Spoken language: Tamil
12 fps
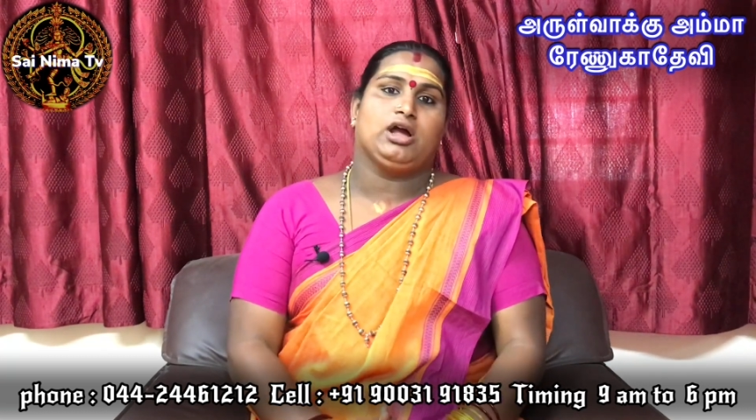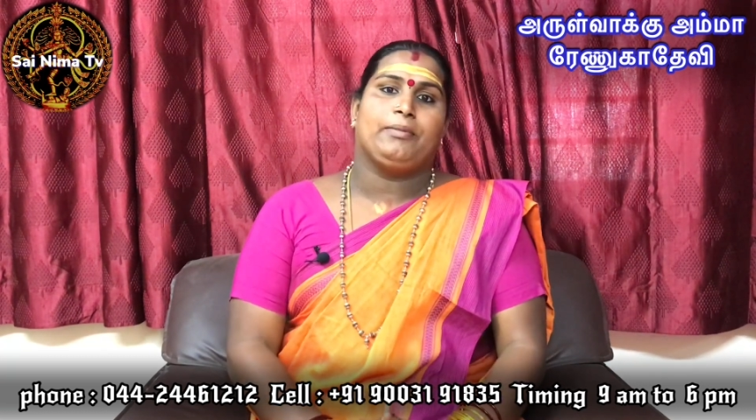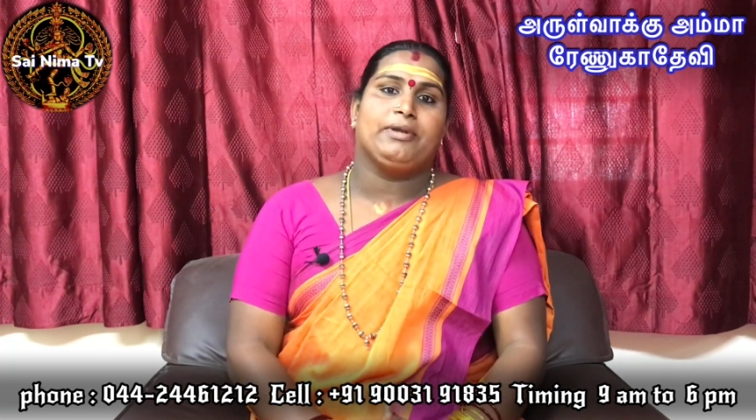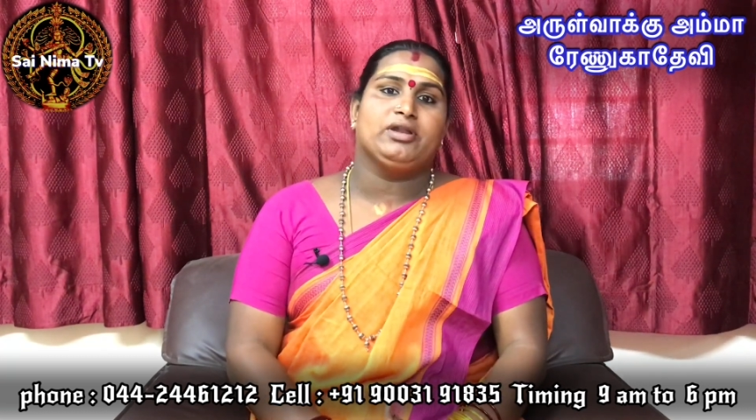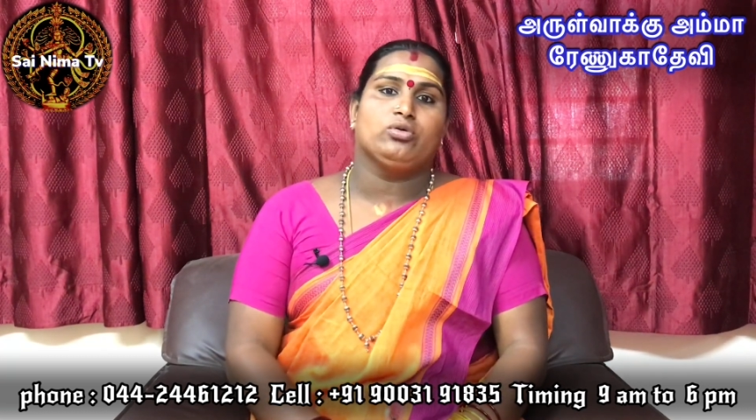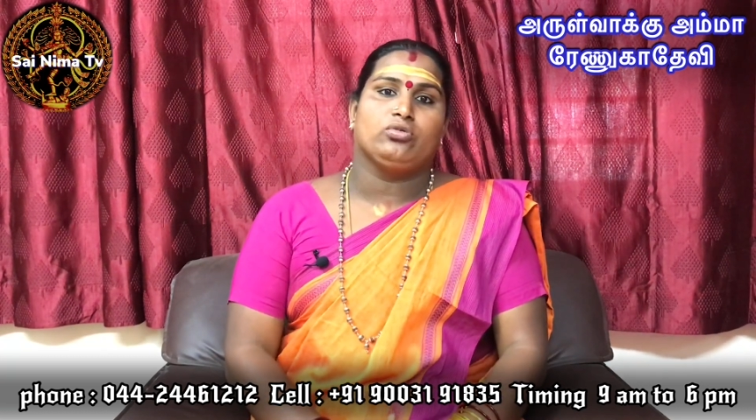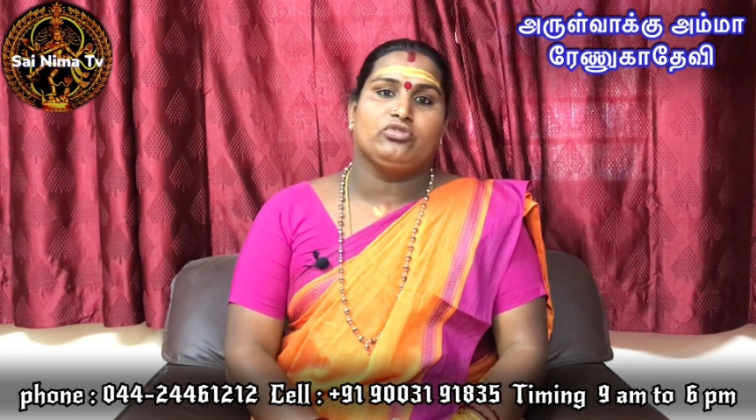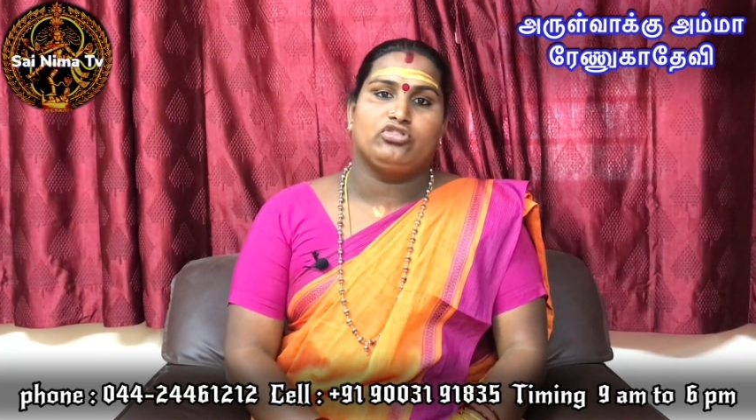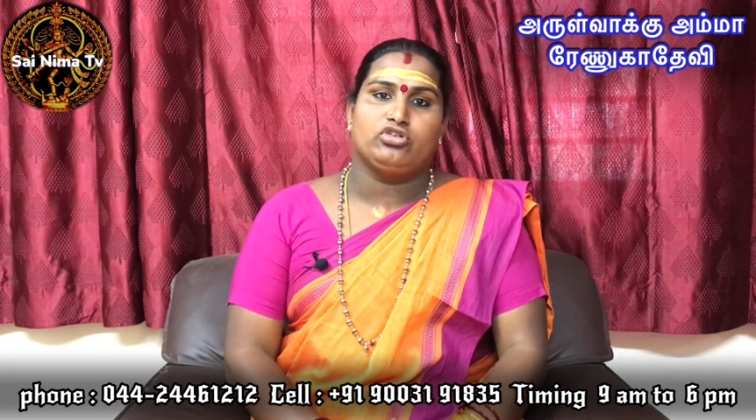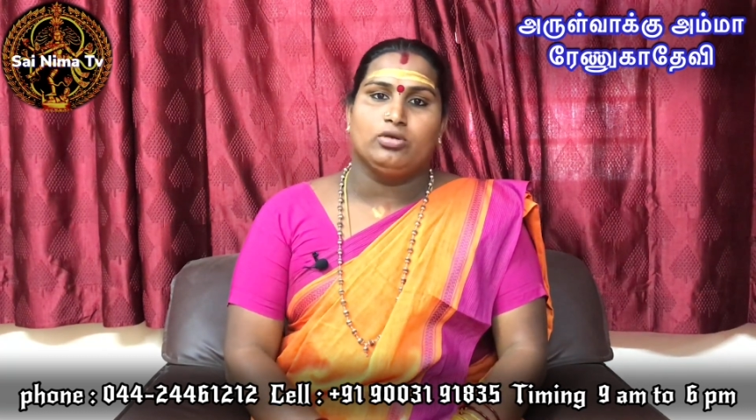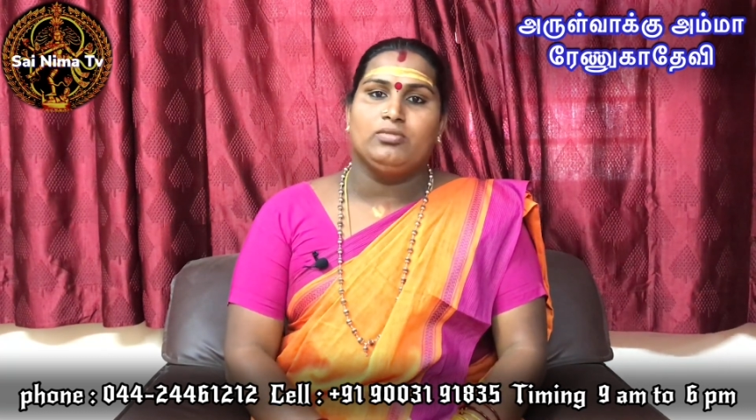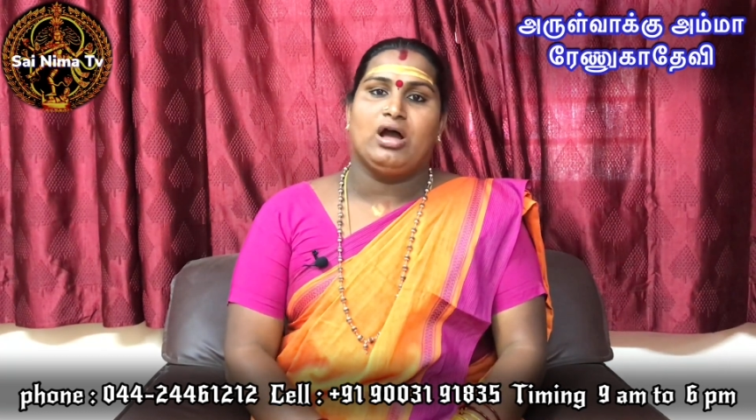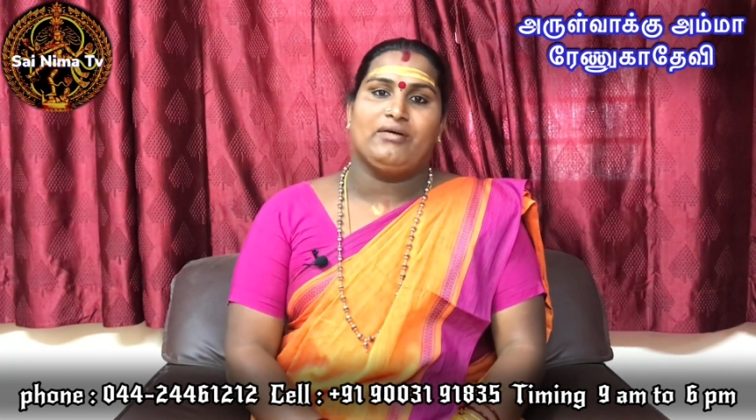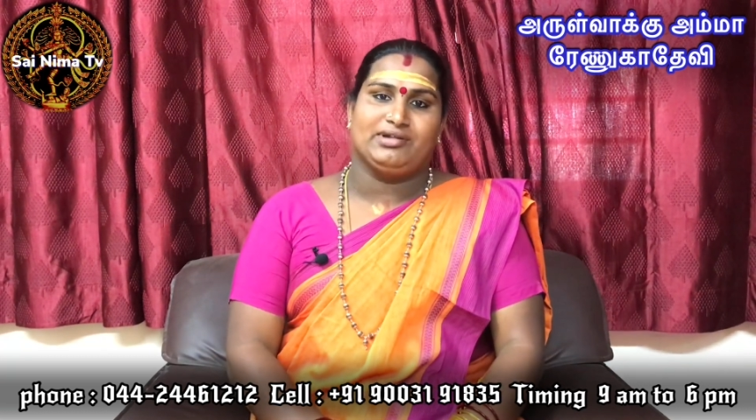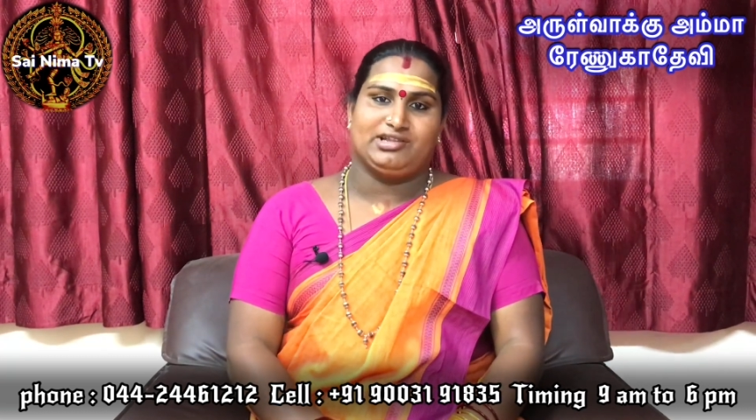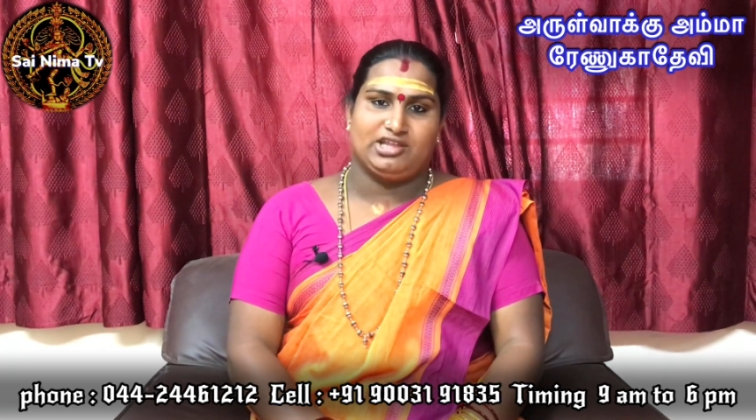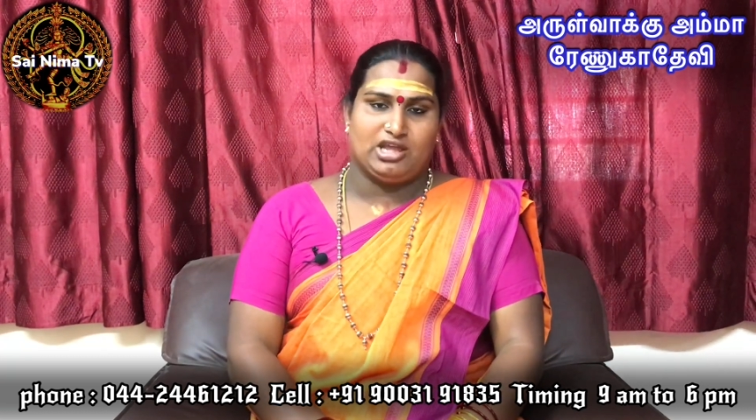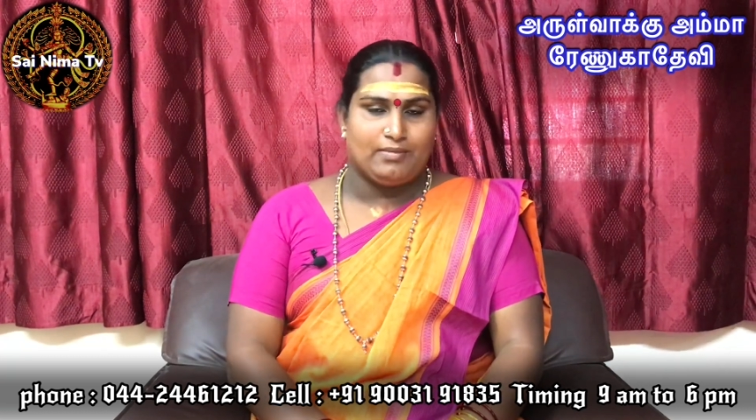அப்படின்னு ஒரு விஷயம்
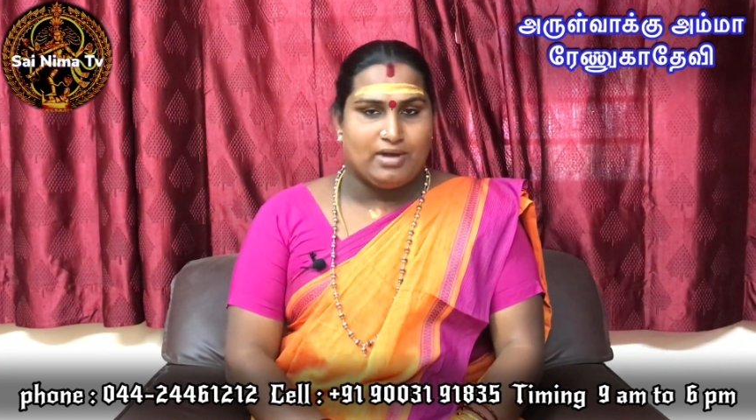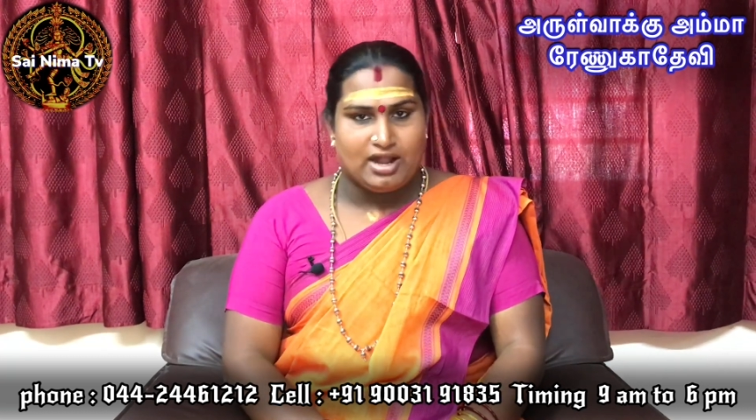அவசியமான